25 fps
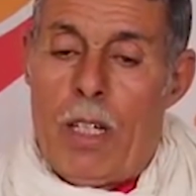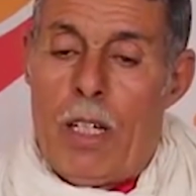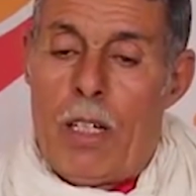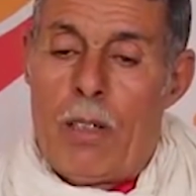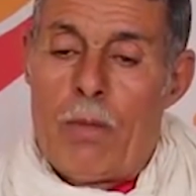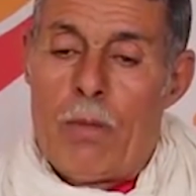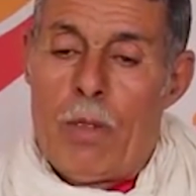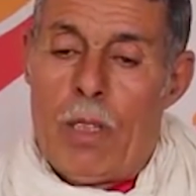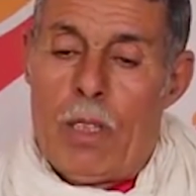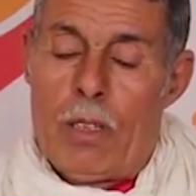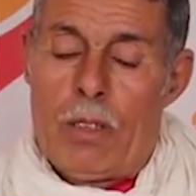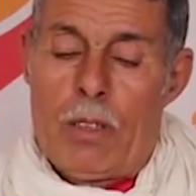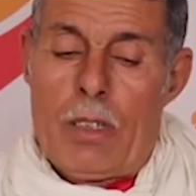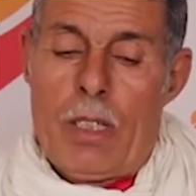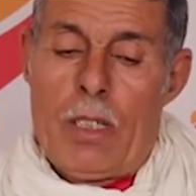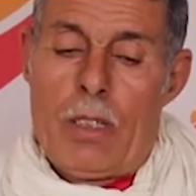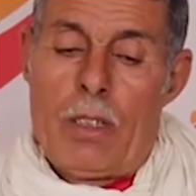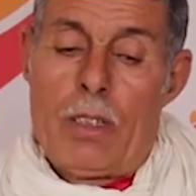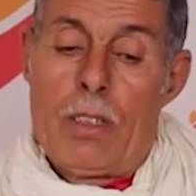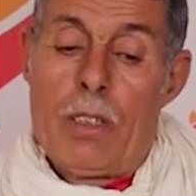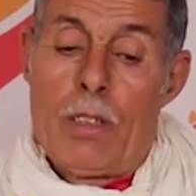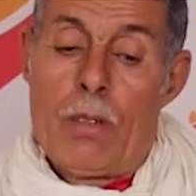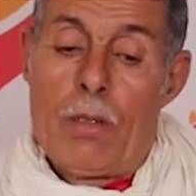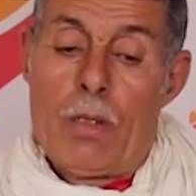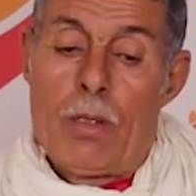شحال من واحد
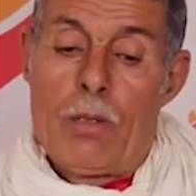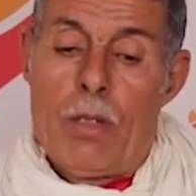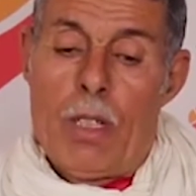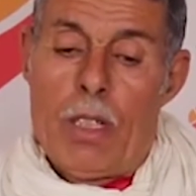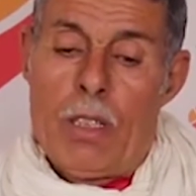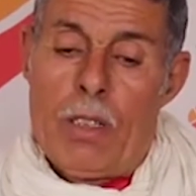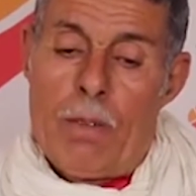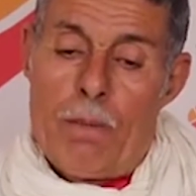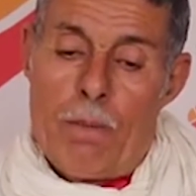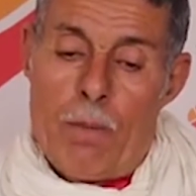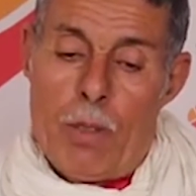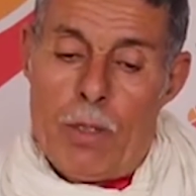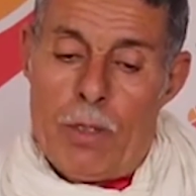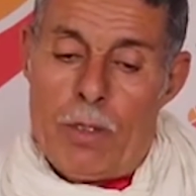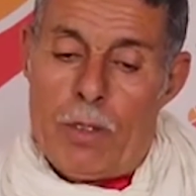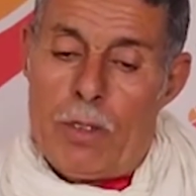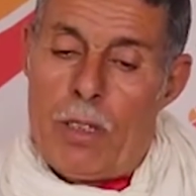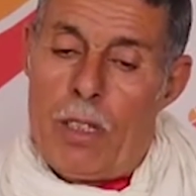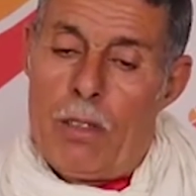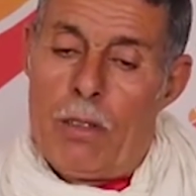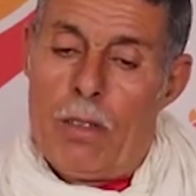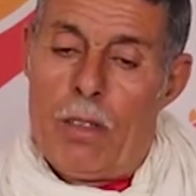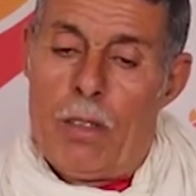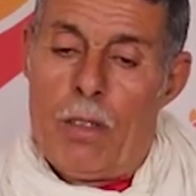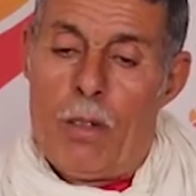كيديهم لواحد بوست
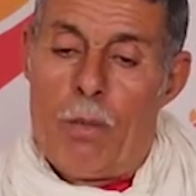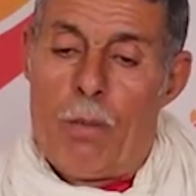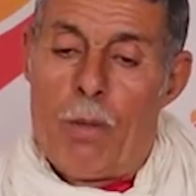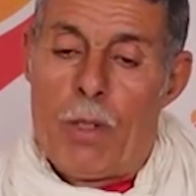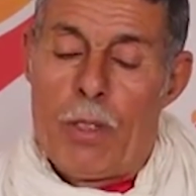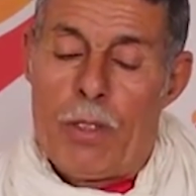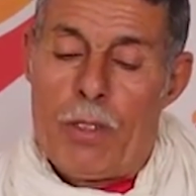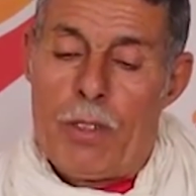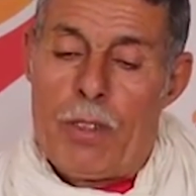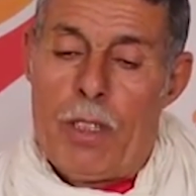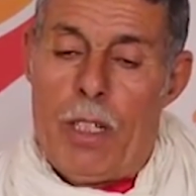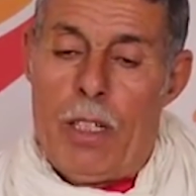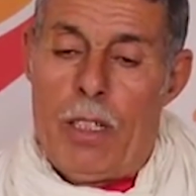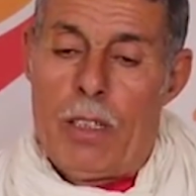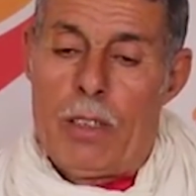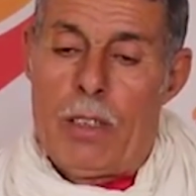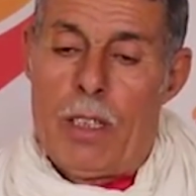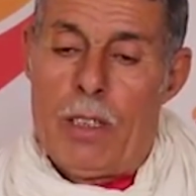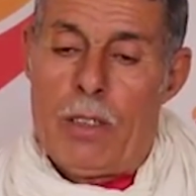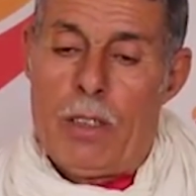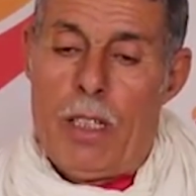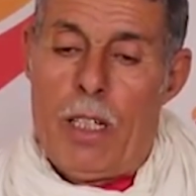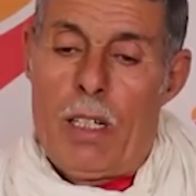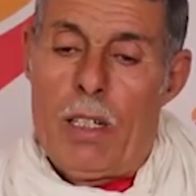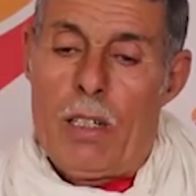كيقول له بوست
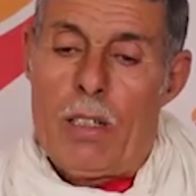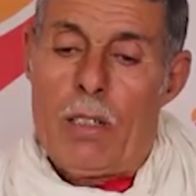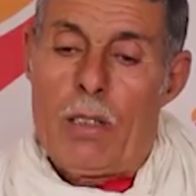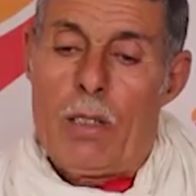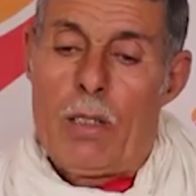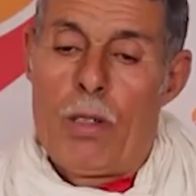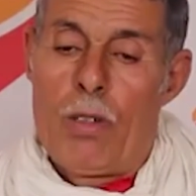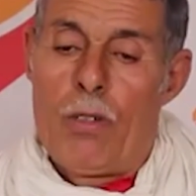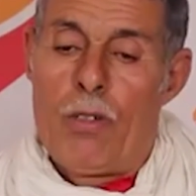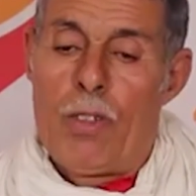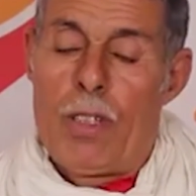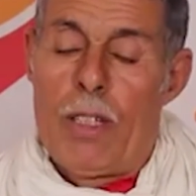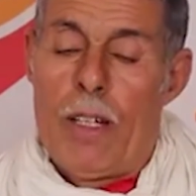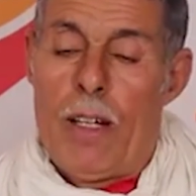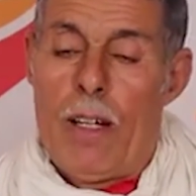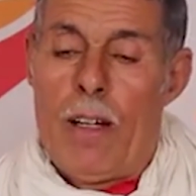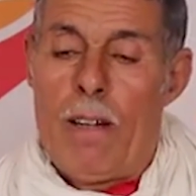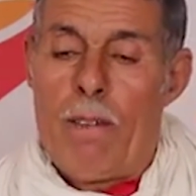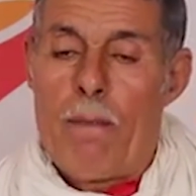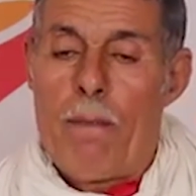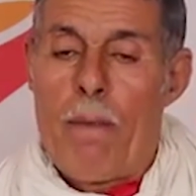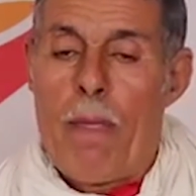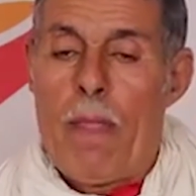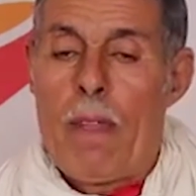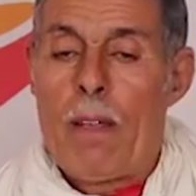سعيده شحال قتلوا
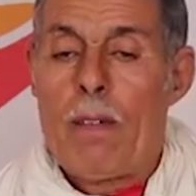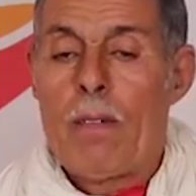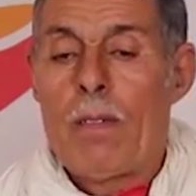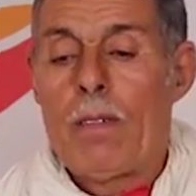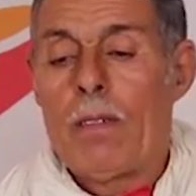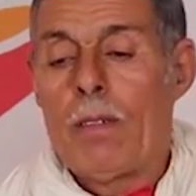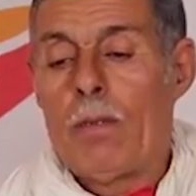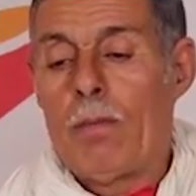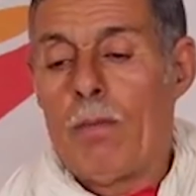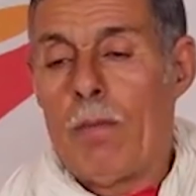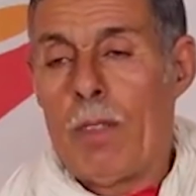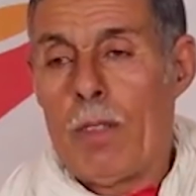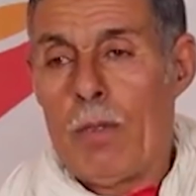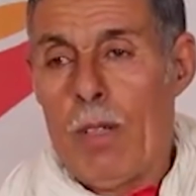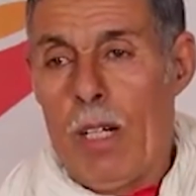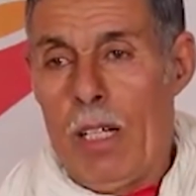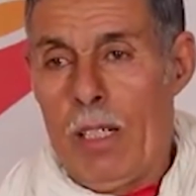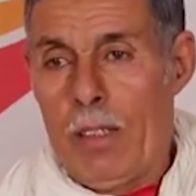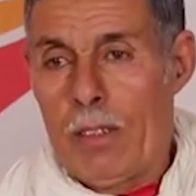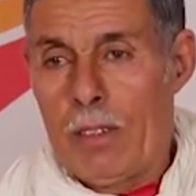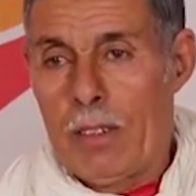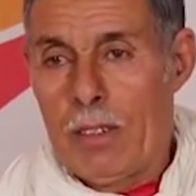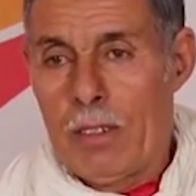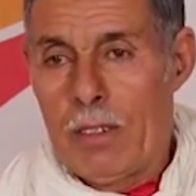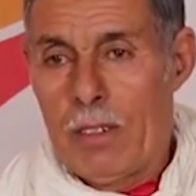فيها من
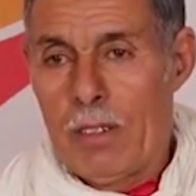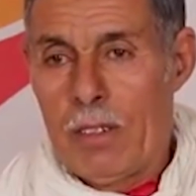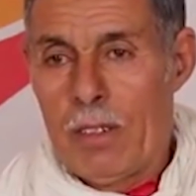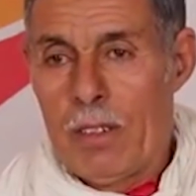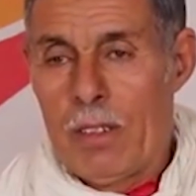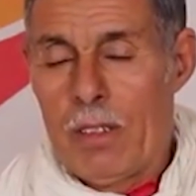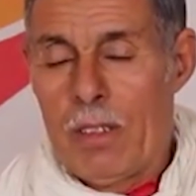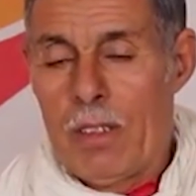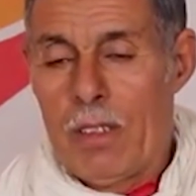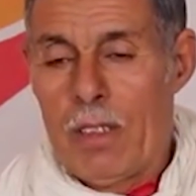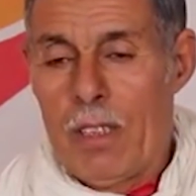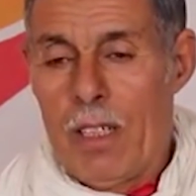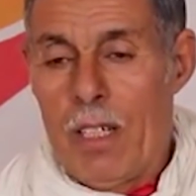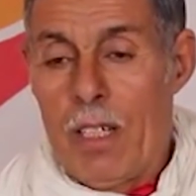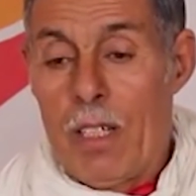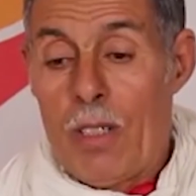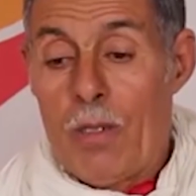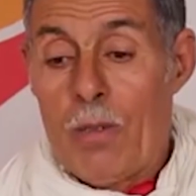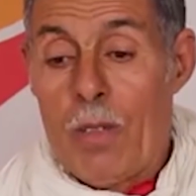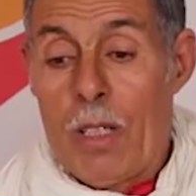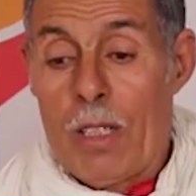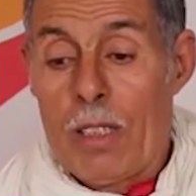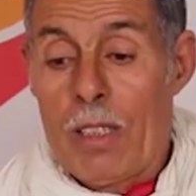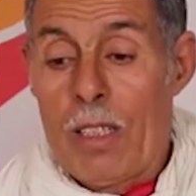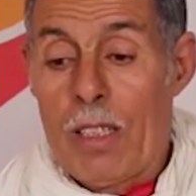واحد
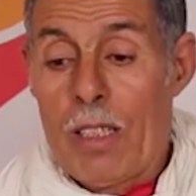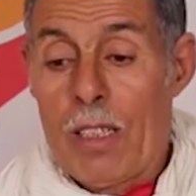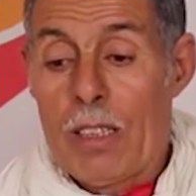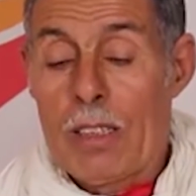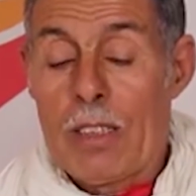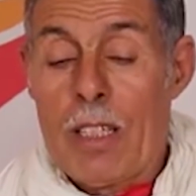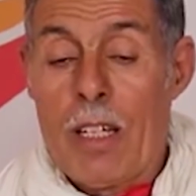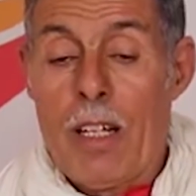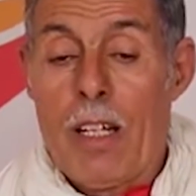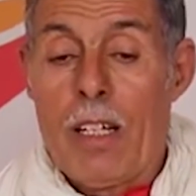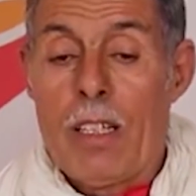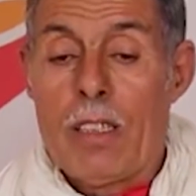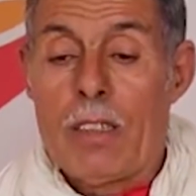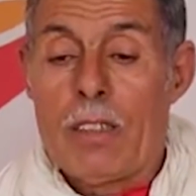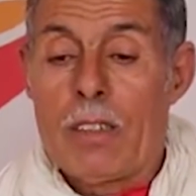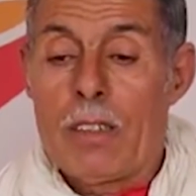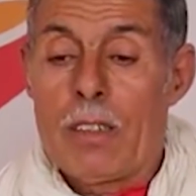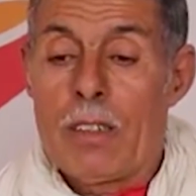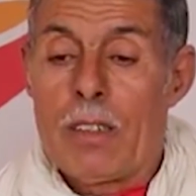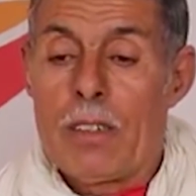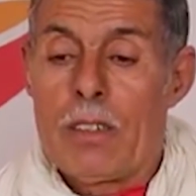واحد الخطره